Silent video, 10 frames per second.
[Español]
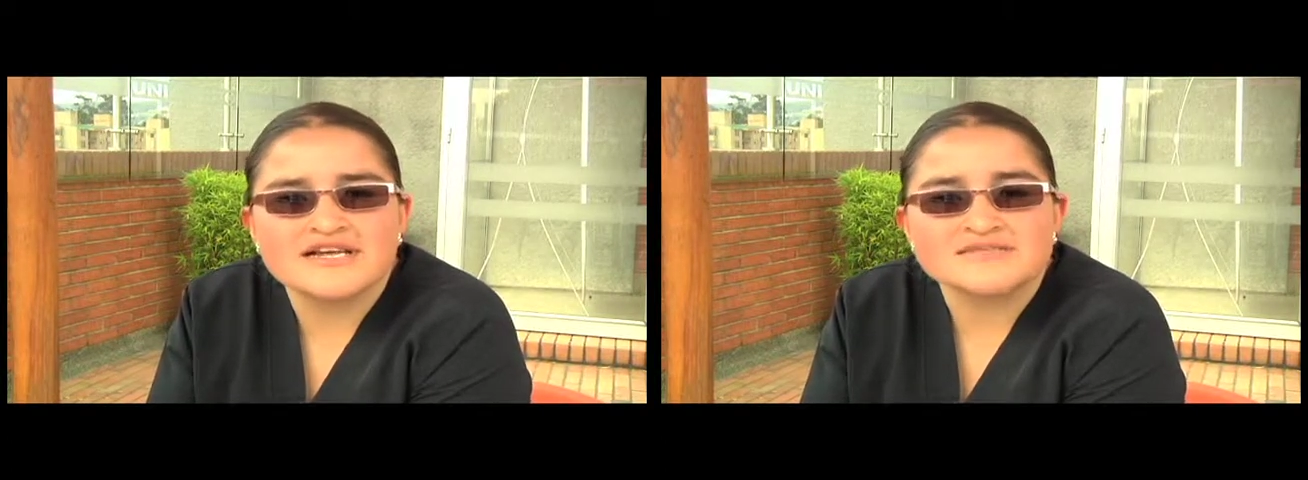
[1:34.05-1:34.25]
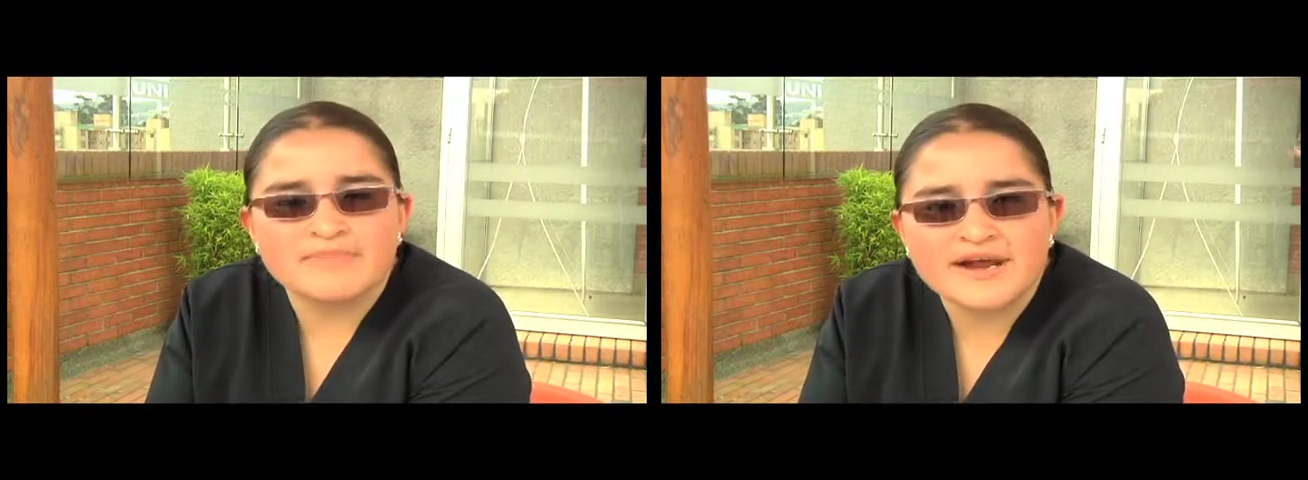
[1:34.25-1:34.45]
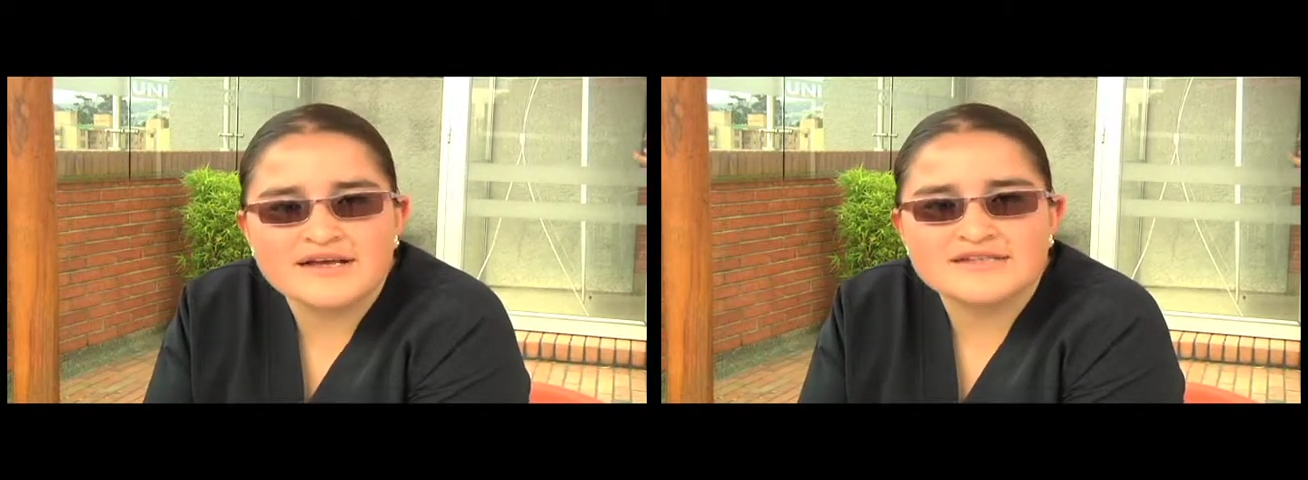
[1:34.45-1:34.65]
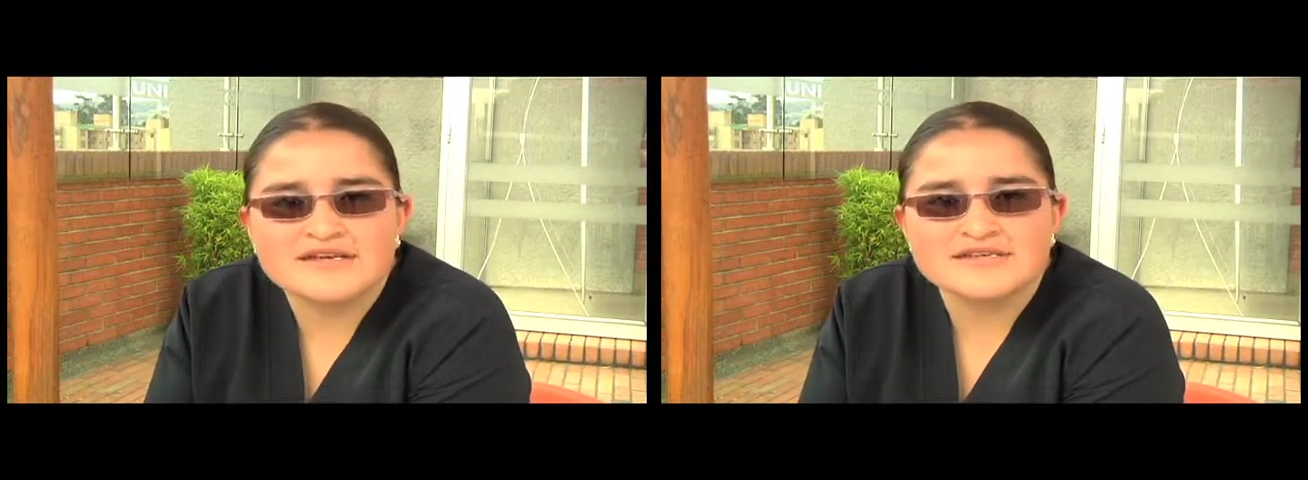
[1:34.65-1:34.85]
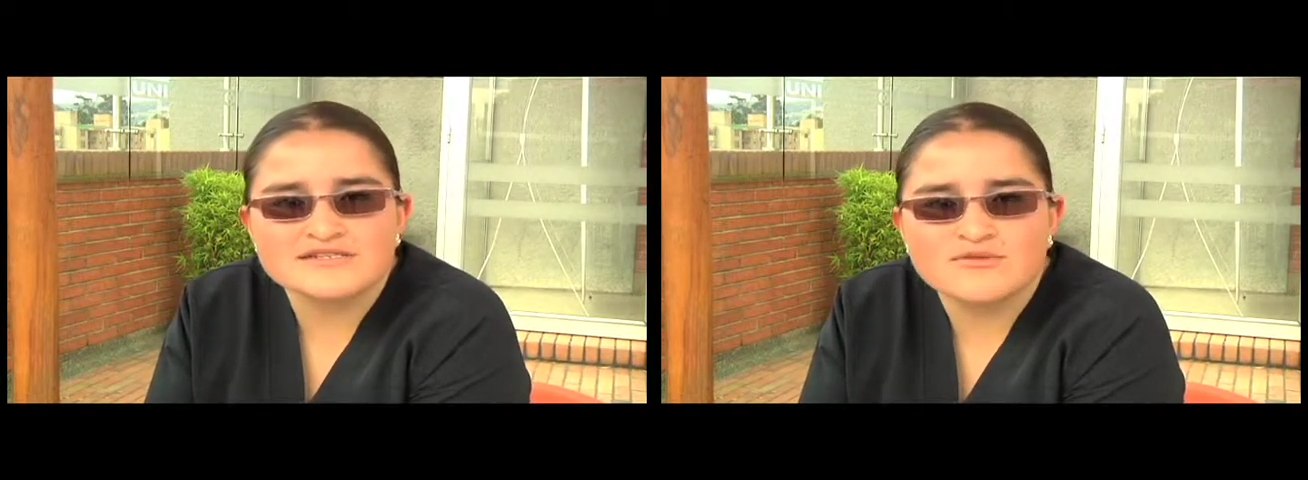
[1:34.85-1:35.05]
las
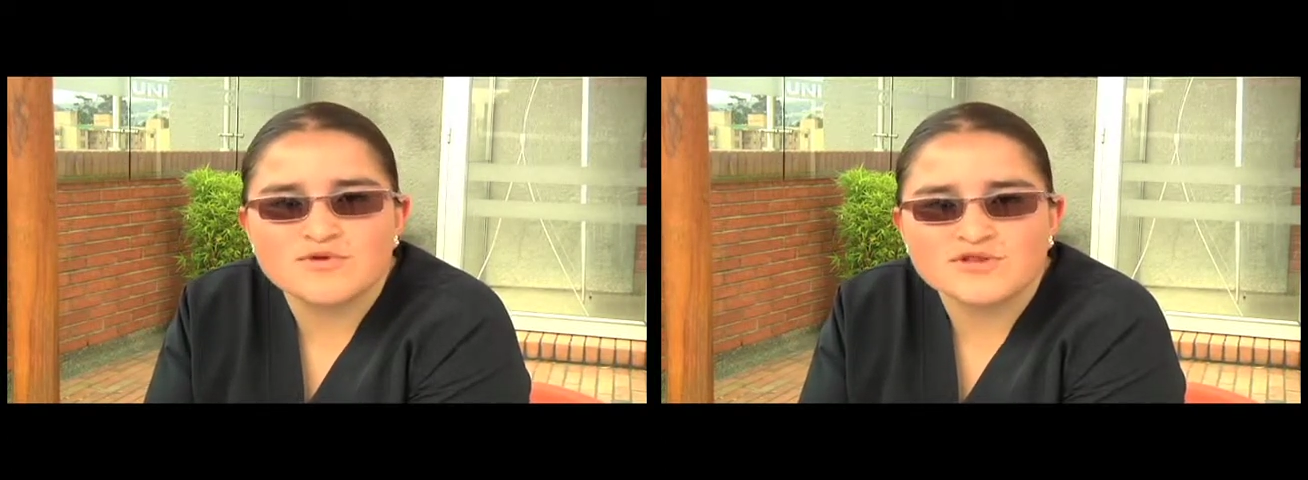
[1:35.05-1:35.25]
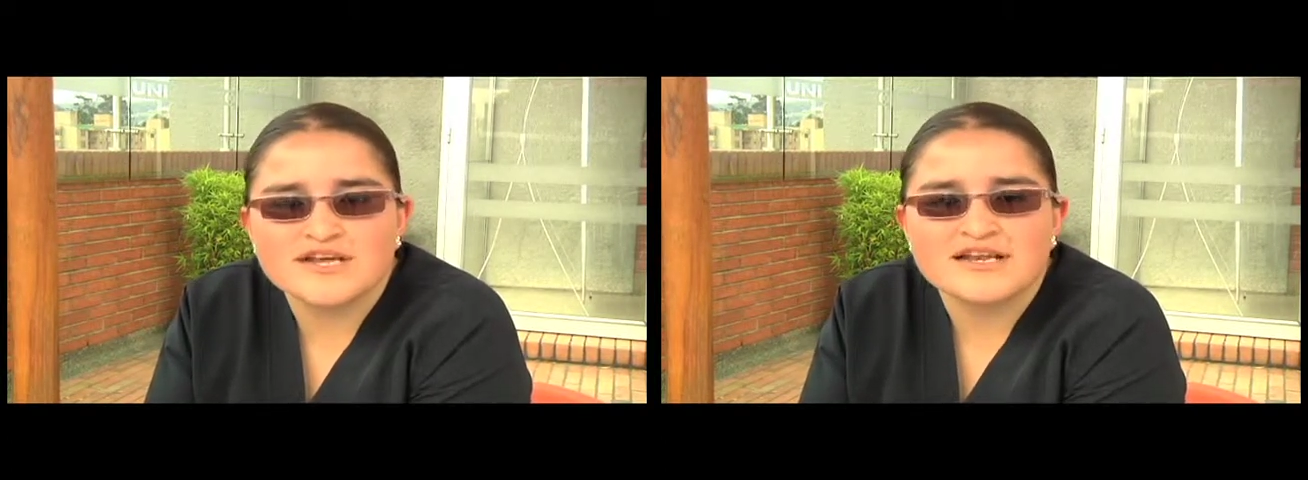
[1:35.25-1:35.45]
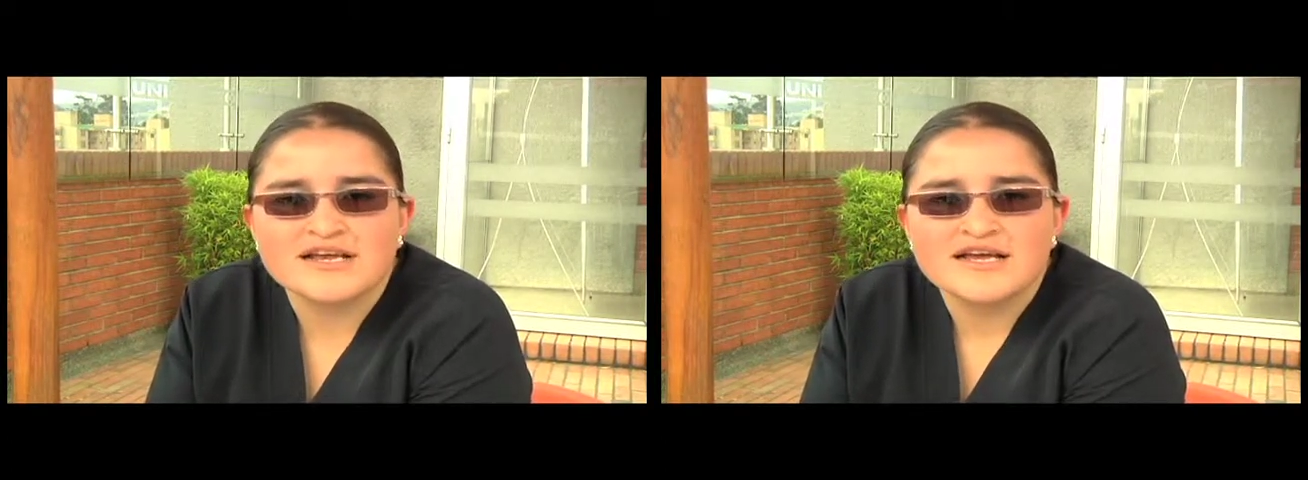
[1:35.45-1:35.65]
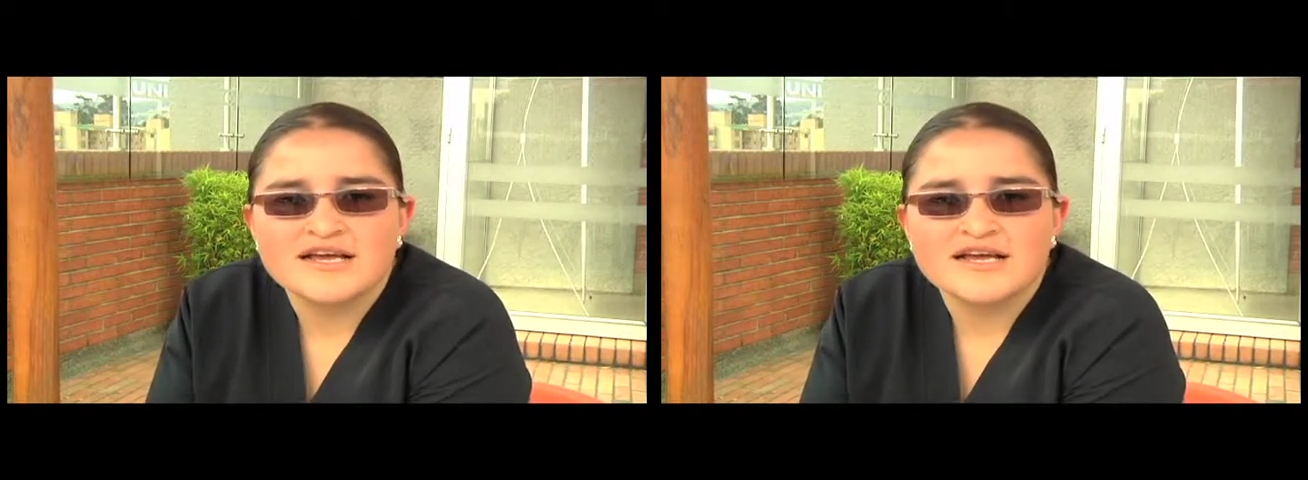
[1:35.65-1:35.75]
prácticas como tal.